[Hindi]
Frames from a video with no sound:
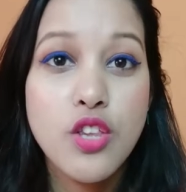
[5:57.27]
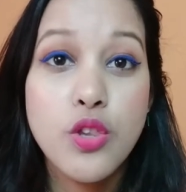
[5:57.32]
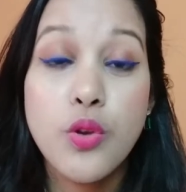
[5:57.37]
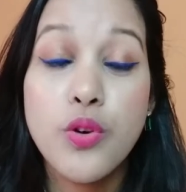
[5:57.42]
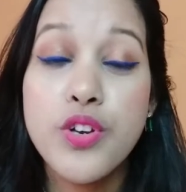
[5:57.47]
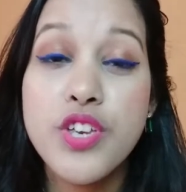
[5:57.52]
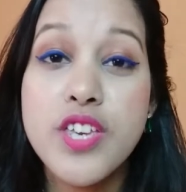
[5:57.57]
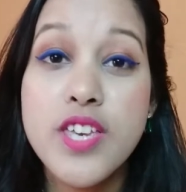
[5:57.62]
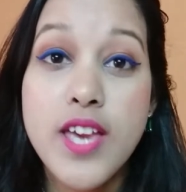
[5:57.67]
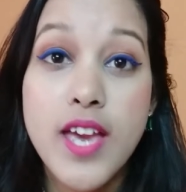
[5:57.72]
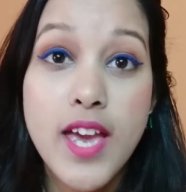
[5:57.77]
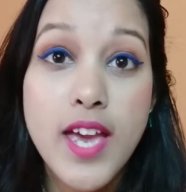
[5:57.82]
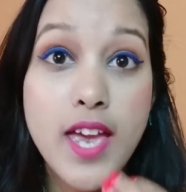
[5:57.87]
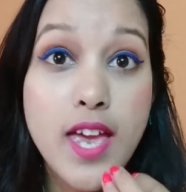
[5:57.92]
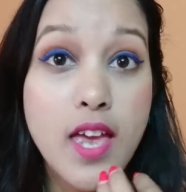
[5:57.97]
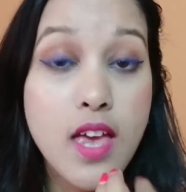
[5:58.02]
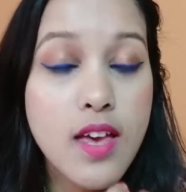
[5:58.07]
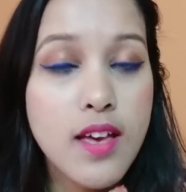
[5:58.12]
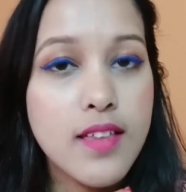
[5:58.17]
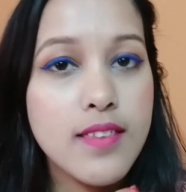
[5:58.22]
तो ये
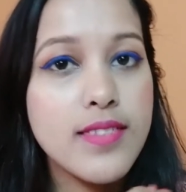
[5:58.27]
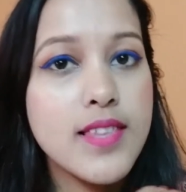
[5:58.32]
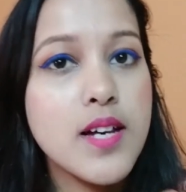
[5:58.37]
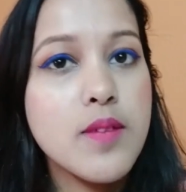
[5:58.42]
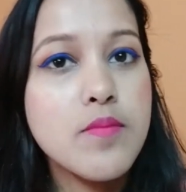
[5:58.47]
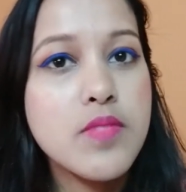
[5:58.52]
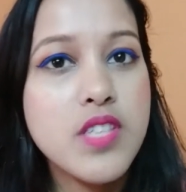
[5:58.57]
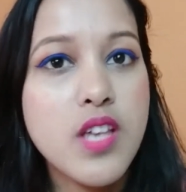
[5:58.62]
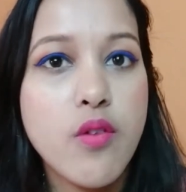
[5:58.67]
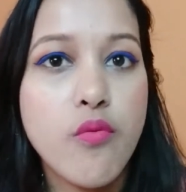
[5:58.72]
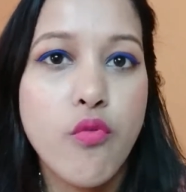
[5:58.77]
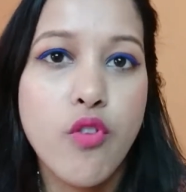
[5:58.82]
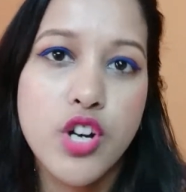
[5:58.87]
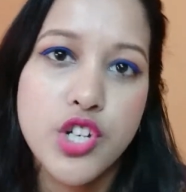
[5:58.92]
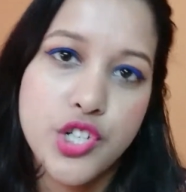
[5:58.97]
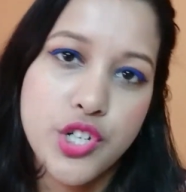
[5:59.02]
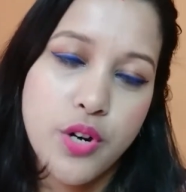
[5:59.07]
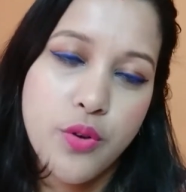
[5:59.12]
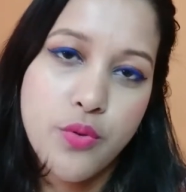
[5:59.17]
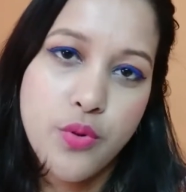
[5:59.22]
एकदम से
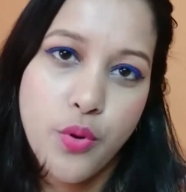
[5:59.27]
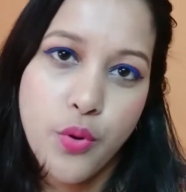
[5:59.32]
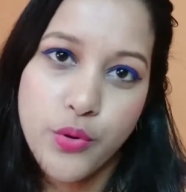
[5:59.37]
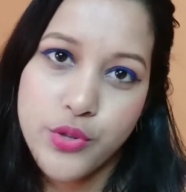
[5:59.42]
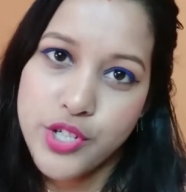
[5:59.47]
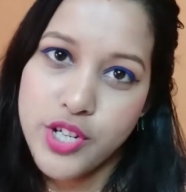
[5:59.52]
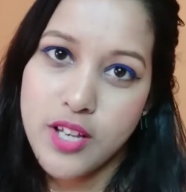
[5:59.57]
वॉश आउट हो